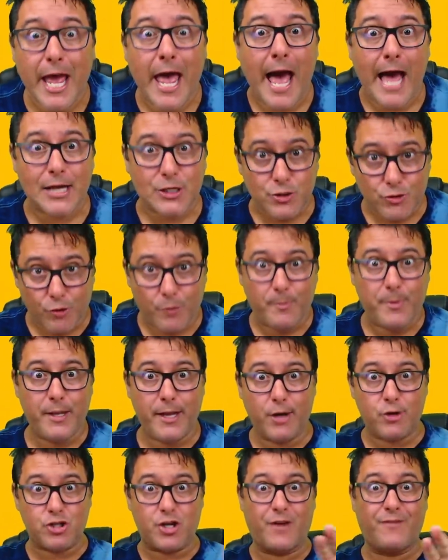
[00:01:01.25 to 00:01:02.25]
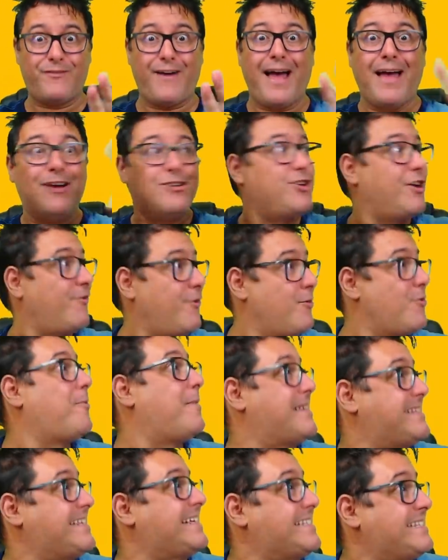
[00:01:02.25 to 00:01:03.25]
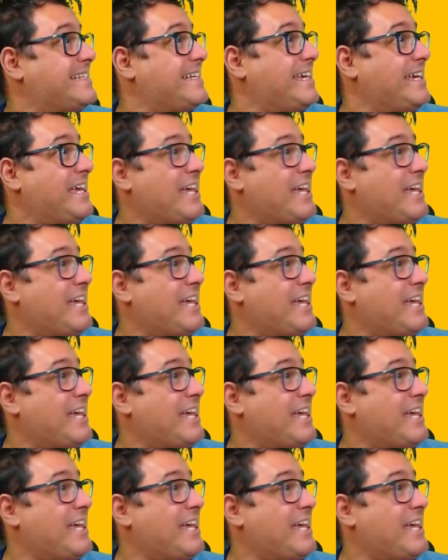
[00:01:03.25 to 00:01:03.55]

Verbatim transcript: a sua opinião já vai. Já vamos começar assim?